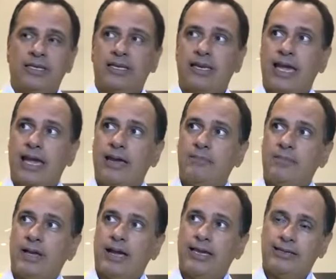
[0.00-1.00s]
que é
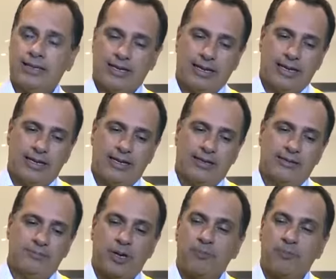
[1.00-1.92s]
a, a,